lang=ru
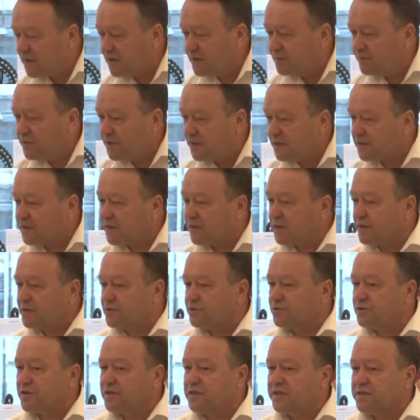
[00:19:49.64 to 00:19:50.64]
элемента,
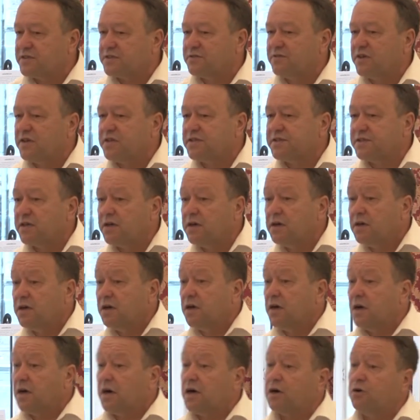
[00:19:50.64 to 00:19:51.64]
который называется
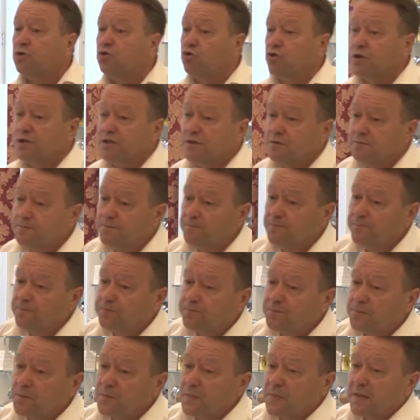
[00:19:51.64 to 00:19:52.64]
огонь.
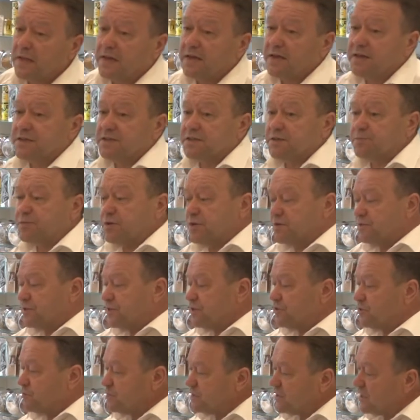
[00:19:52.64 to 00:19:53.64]
Теперь
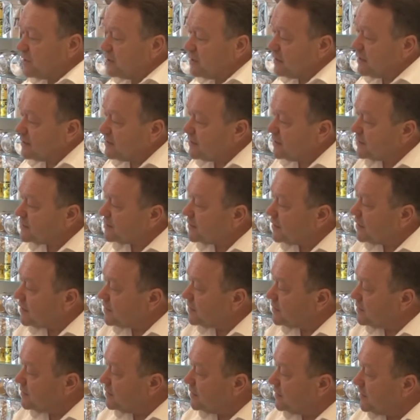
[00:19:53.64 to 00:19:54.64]
вернемся
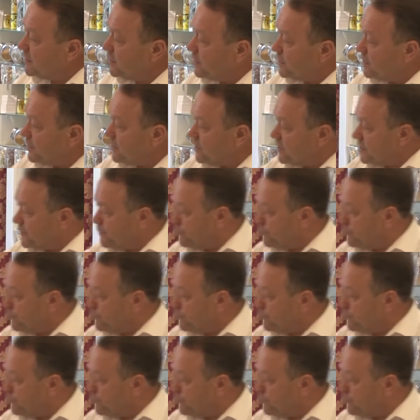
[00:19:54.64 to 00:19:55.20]
назад. Из